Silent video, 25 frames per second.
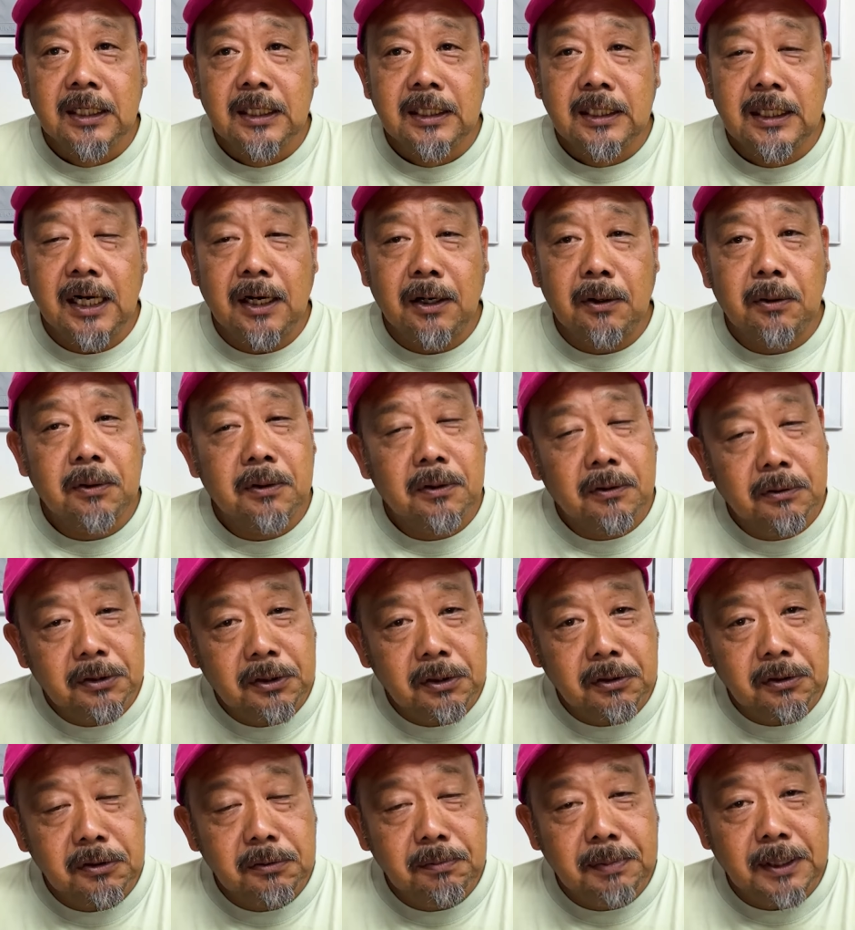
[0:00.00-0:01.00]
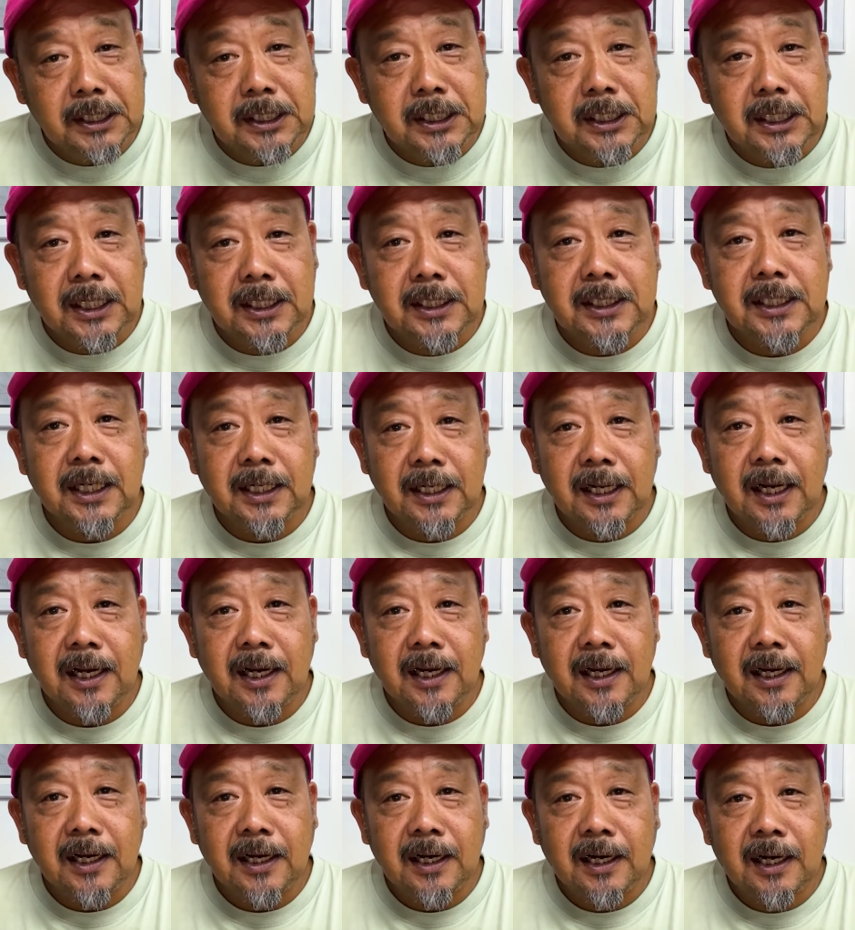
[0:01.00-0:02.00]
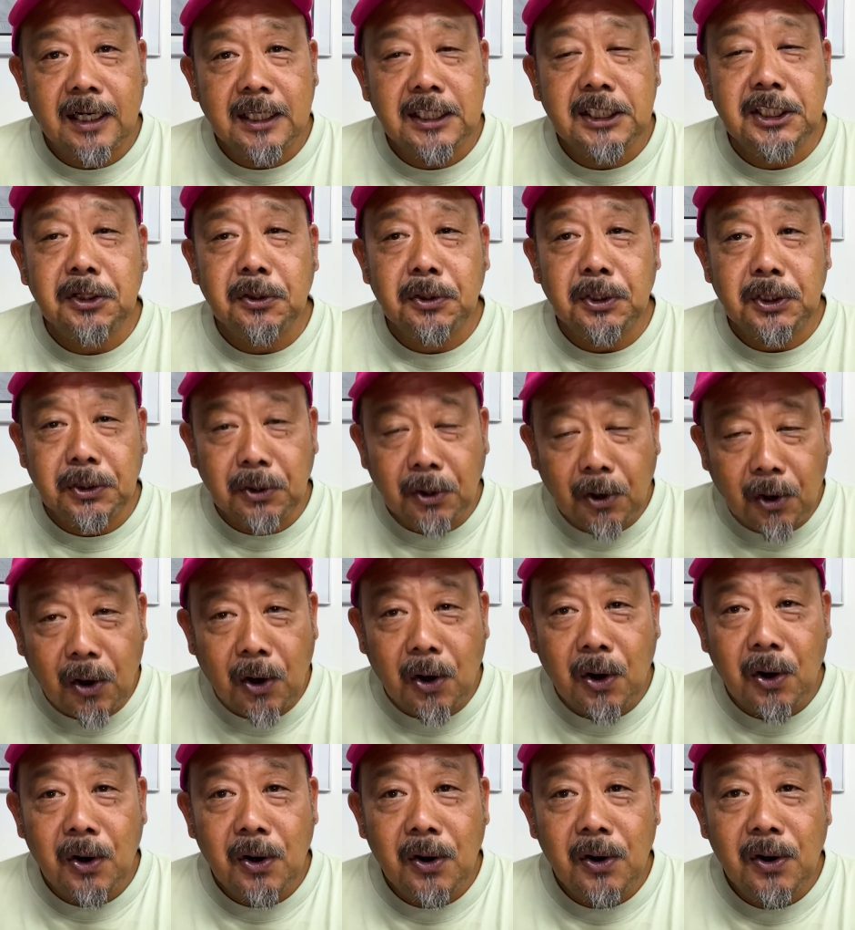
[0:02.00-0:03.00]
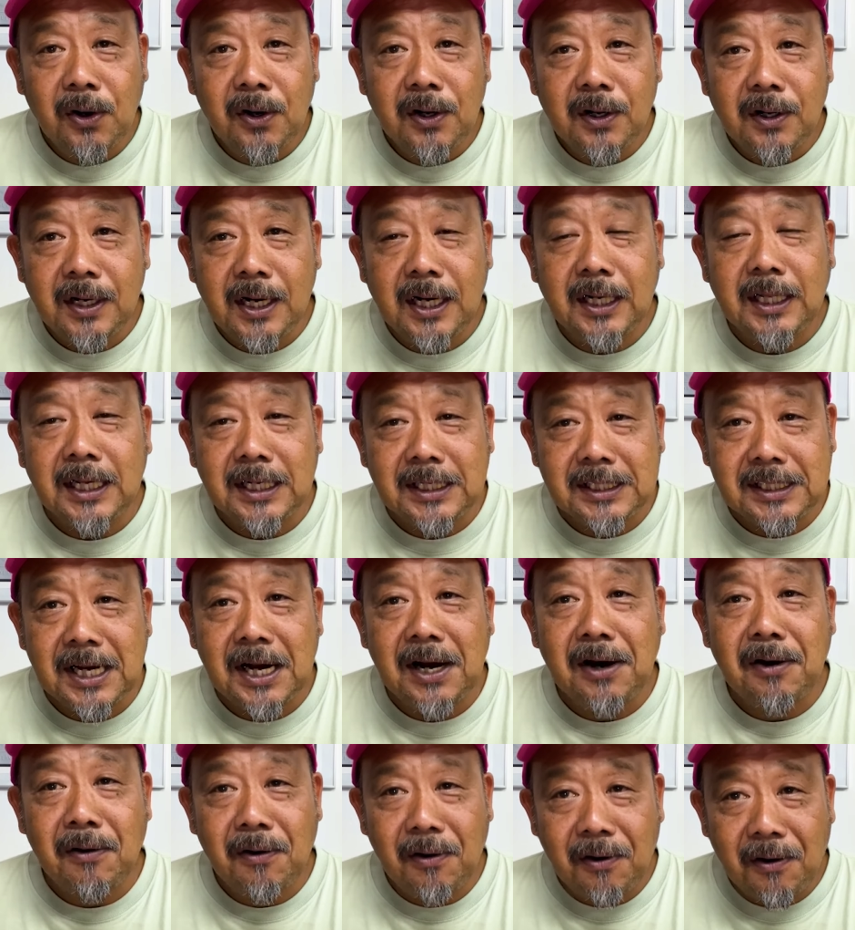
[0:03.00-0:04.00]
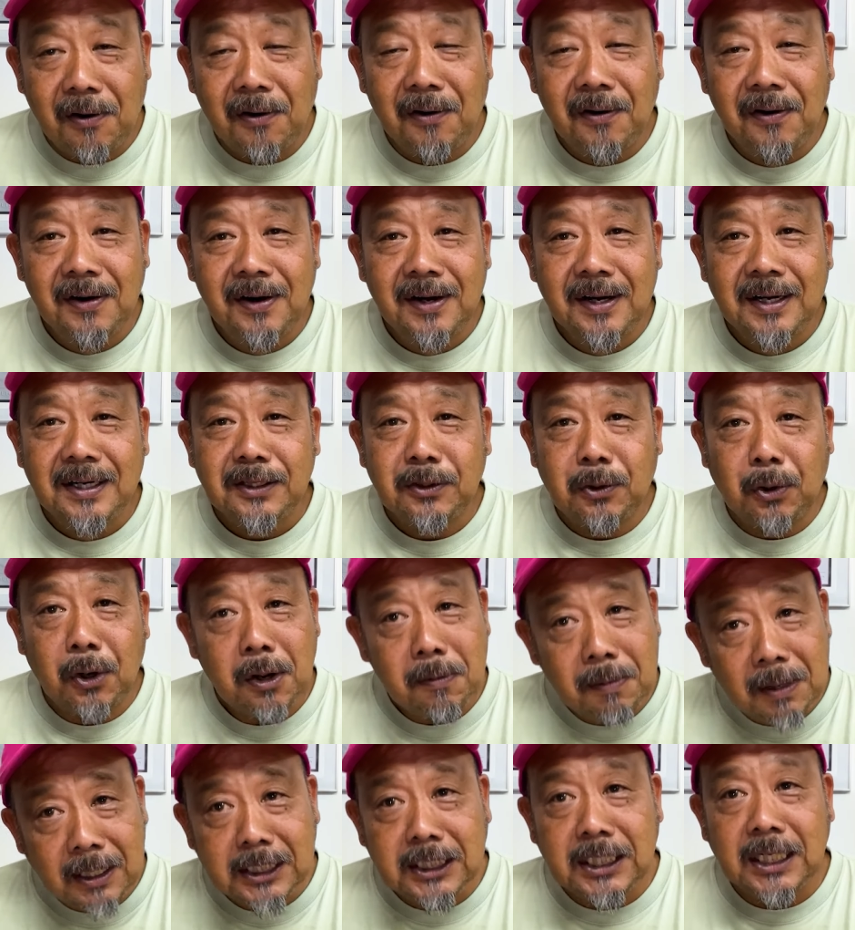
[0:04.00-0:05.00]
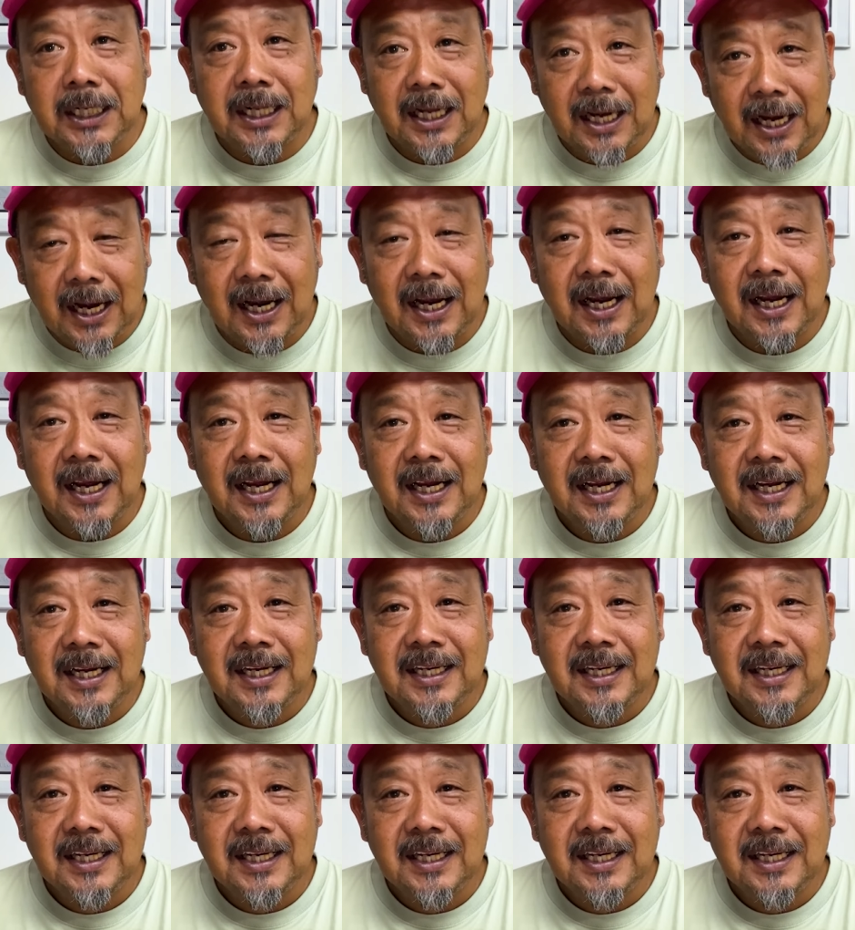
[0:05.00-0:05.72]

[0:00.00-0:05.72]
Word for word: いや、恐るべしでしたね。アジの糸、ゼロ点さんご。取れましたね。